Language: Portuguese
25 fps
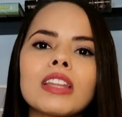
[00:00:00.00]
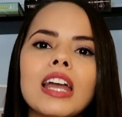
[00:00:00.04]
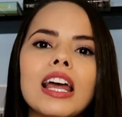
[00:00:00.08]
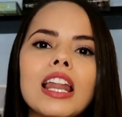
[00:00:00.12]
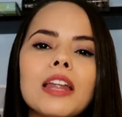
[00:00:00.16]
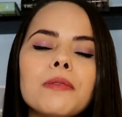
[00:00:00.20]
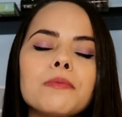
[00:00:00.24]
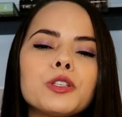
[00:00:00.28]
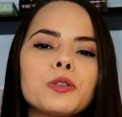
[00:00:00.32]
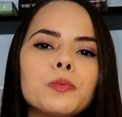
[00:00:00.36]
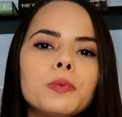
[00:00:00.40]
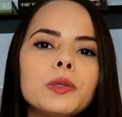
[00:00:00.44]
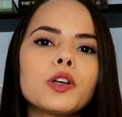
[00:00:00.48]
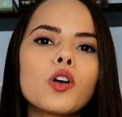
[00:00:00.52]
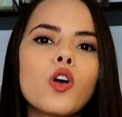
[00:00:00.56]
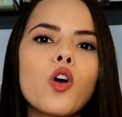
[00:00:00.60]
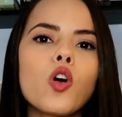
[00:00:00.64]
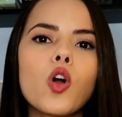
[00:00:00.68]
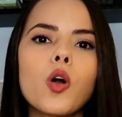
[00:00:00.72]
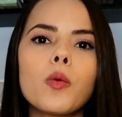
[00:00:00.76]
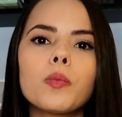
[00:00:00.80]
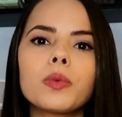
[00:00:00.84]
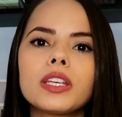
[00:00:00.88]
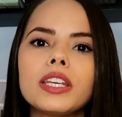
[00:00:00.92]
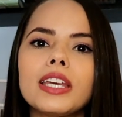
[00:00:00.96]
Ela me
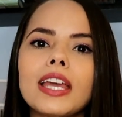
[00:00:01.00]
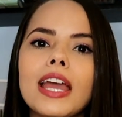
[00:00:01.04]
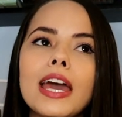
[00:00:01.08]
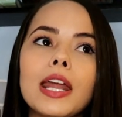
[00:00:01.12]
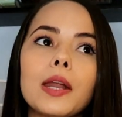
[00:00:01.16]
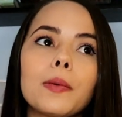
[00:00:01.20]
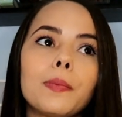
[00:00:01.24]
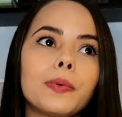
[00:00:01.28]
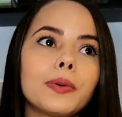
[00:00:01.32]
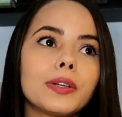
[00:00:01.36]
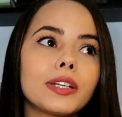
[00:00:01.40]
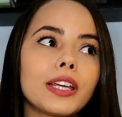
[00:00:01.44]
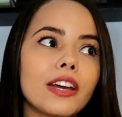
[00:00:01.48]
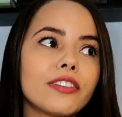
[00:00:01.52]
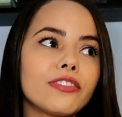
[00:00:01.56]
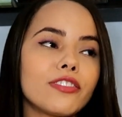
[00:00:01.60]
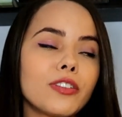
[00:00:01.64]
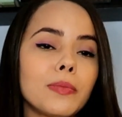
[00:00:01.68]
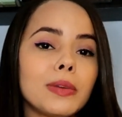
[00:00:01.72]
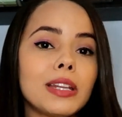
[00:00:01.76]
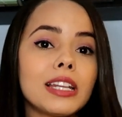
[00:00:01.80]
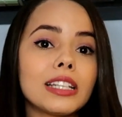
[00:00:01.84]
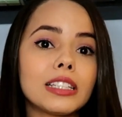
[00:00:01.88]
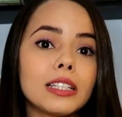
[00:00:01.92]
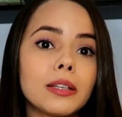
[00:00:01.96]
explicou como que era, porque a
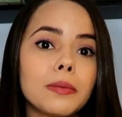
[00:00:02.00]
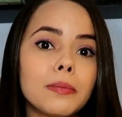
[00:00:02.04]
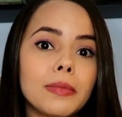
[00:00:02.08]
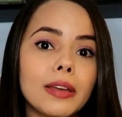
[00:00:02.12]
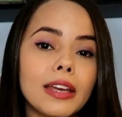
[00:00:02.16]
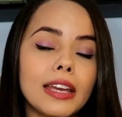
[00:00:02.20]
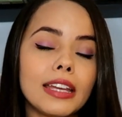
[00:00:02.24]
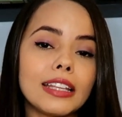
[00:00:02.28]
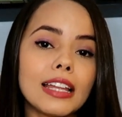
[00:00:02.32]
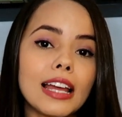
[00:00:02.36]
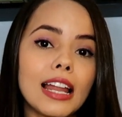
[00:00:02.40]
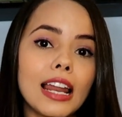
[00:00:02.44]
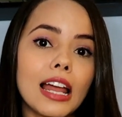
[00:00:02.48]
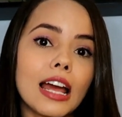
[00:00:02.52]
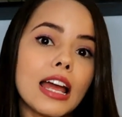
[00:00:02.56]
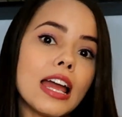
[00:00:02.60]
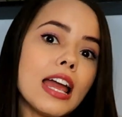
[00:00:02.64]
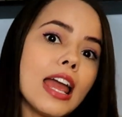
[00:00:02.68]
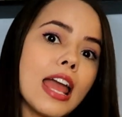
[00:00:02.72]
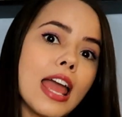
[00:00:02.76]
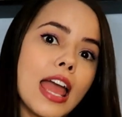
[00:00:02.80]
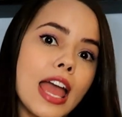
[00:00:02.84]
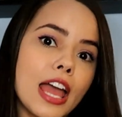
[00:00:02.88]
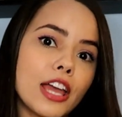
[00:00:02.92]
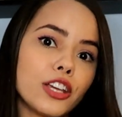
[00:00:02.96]
família também dela
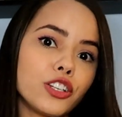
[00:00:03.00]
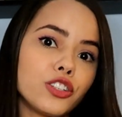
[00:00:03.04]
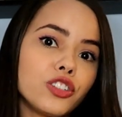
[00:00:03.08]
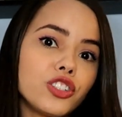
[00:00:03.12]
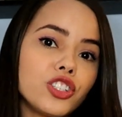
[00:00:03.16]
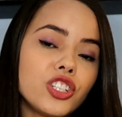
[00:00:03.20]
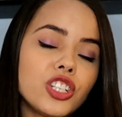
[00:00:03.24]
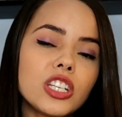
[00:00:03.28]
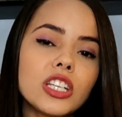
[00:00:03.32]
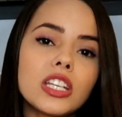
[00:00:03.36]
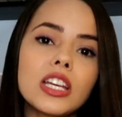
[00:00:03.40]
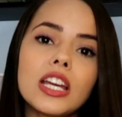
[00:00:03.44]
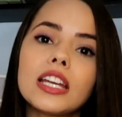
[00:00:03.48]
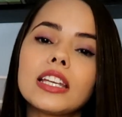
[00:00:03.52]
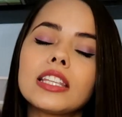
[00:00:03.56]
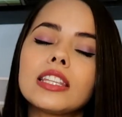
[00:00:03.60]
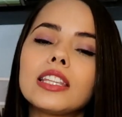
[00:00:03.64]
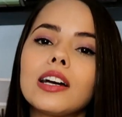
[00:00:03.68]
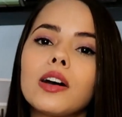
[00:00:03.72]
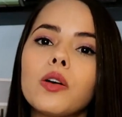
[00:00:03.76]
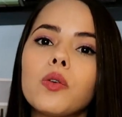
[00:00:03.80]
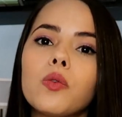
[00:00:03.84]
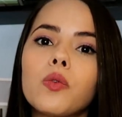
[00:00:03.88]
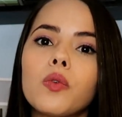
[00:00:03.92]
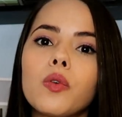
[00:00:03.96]
é judia,
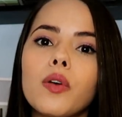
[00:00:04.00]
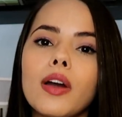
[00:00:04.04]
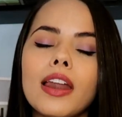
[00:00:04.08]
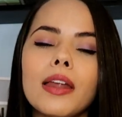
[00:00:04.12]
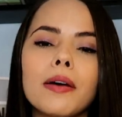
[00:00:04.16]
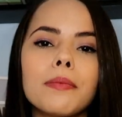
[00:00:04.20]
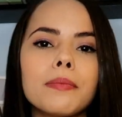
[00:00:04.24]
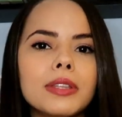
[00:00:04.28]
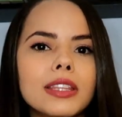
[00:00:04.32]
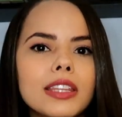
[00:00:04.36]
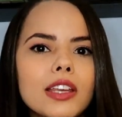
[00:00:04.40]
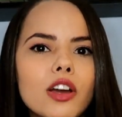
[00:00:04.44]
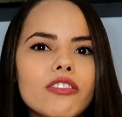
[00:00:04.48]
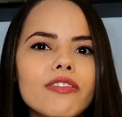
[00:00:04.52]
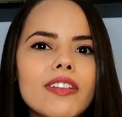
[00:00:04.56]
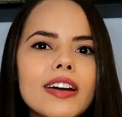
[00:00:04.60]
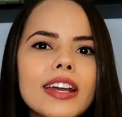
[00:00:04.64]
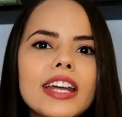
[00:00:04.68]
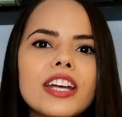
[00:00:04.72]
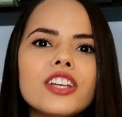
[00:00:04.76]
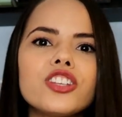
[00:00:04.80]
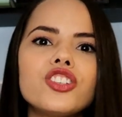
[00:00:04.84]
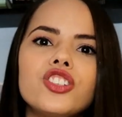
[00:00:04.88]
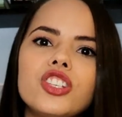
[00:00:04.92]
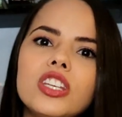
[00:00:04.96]
então ela me deu
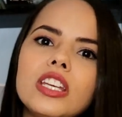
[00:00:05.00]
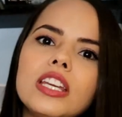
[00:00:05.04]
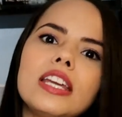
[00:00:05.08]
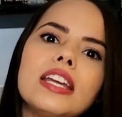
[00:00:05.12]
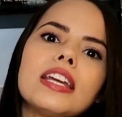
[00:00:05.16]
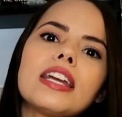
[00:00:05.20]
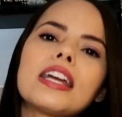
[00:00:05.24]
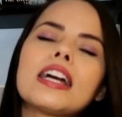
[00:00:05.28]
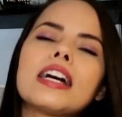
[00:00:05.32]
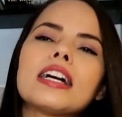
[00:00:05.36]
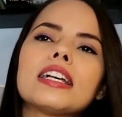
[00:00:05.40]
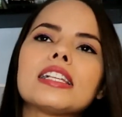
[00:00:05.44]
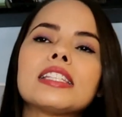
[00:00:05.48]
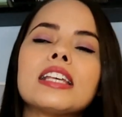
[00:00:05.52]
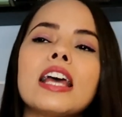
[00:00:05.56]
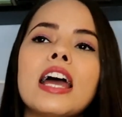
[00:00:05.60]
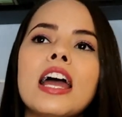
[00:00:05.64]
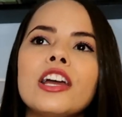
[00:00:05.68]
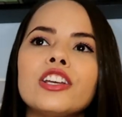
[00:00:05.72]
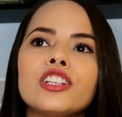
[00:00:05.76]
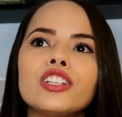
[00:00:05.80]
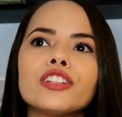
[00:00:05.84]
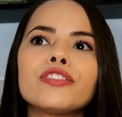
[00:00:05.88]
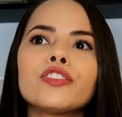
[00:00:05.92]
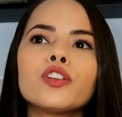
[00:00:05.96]
várias dicas,
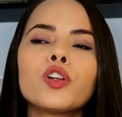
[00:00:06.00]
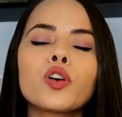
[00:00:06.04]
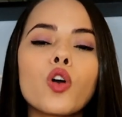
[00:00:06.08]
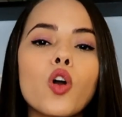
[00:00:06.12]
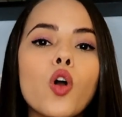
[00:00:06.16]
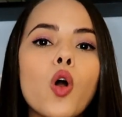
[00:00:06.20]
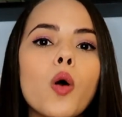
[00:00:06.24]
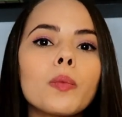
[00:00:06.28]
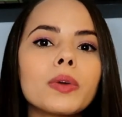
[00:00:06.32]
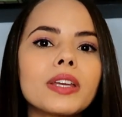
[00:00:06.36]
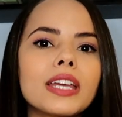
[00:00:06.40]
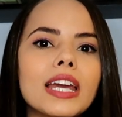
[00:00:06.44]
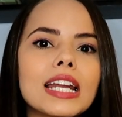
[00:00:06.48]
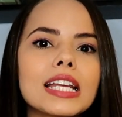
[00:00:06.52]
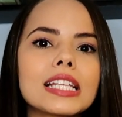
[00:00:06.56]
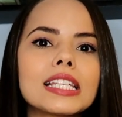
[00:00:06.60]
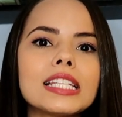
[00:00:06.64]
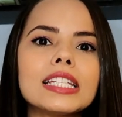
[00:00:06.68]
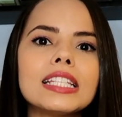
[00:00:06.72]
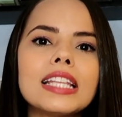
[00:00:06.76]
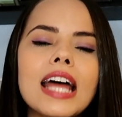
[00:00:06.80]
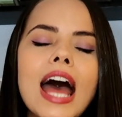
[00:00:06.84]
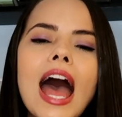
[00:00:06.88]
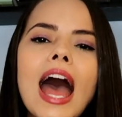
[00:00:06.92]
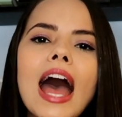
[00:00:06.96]
já falou como que era a
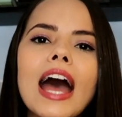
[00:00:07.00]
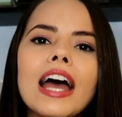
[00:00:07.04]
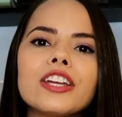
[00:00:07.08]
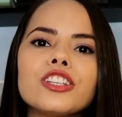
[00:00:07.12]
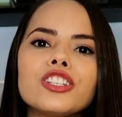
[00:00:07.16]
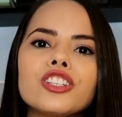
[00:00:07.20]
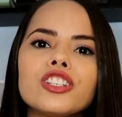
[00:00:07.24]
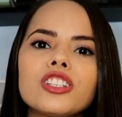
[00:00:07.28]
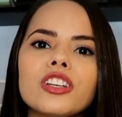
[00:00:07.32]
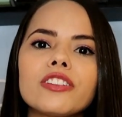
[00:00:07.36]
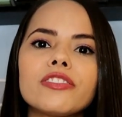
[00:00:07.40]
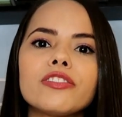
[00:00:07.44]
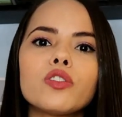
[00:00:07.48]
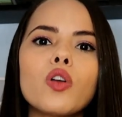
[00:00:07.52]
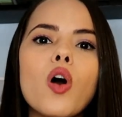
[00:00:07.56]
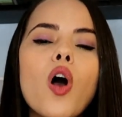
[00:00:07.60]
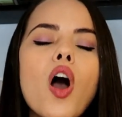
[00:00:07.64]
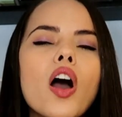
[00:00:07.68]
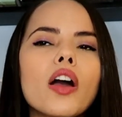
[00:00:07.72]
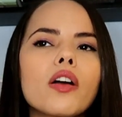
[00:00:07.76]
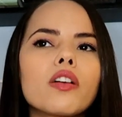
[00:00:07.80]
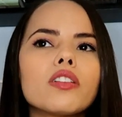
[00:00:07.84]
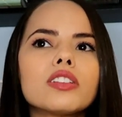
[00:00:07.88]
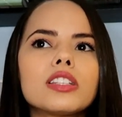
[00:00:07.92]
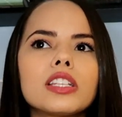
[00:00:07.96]
cidade, já falou,
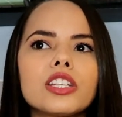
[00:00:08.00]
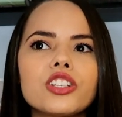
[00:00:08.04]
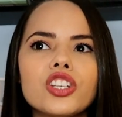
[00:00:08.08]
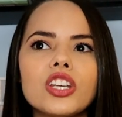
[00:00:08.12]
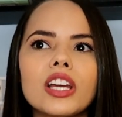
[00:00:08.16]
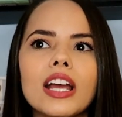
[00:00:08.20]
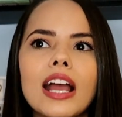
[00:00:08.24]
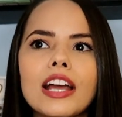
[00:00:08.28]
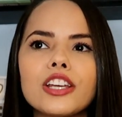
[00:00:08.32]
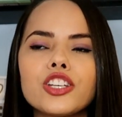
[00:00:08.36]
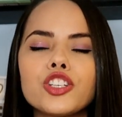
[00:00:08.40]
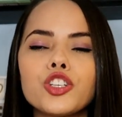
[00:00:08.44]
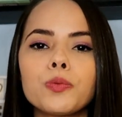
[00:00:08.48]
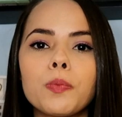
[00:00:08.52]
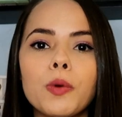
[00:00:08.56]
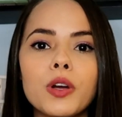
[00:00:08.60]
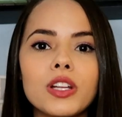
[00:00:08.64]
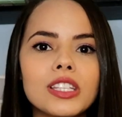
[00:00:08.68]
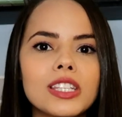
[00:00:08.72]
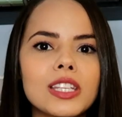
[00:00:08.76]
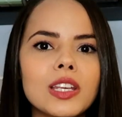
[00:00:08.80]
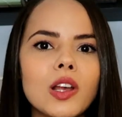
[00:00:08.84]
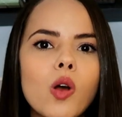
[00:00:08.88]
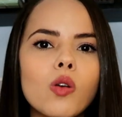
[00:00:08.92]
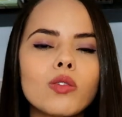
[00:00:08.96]
ó, oh, quando você chegar a gente
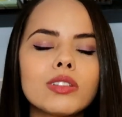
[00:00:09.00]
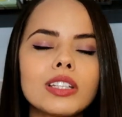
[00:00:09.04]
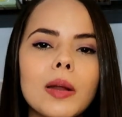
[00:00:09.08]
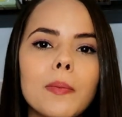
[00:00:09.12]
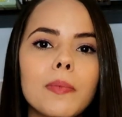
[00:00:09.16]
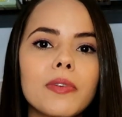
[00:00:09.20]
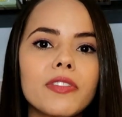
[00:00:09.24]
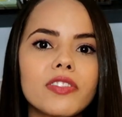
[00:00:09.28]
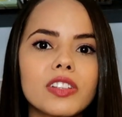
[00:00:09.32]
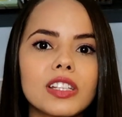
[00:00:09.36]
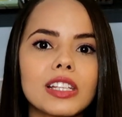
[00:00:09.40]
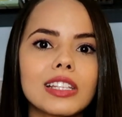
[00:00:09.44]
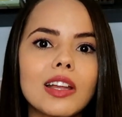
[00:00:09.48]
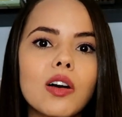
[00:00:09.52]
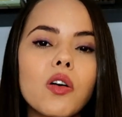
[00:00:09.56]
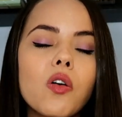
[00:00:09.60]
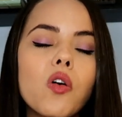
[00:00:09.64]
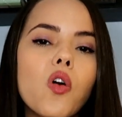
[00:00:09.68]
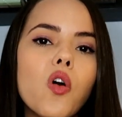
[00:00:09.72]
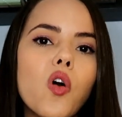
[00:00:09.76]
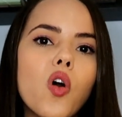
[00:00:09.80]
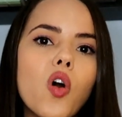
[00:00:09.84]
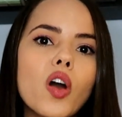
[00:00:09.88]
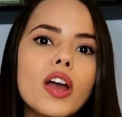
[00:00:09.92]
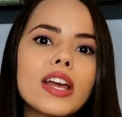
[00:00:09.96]
pode se encontrar para fazer
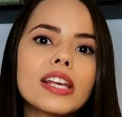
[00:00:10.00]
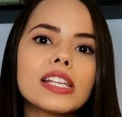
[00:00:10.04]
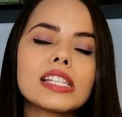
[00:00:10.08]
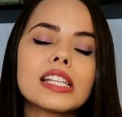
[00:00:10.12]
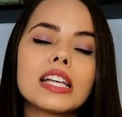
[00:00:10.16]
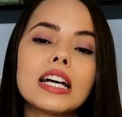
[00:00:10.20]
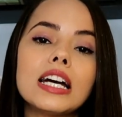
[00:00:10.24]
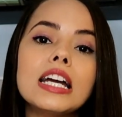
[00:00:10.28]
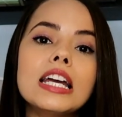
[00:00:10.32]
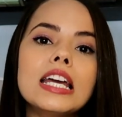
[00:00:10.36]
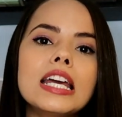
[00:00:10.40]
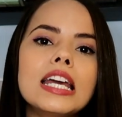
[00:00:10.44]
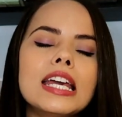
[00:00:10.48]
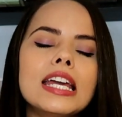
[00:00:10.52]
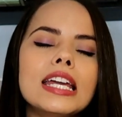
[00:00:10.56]
tal coisa.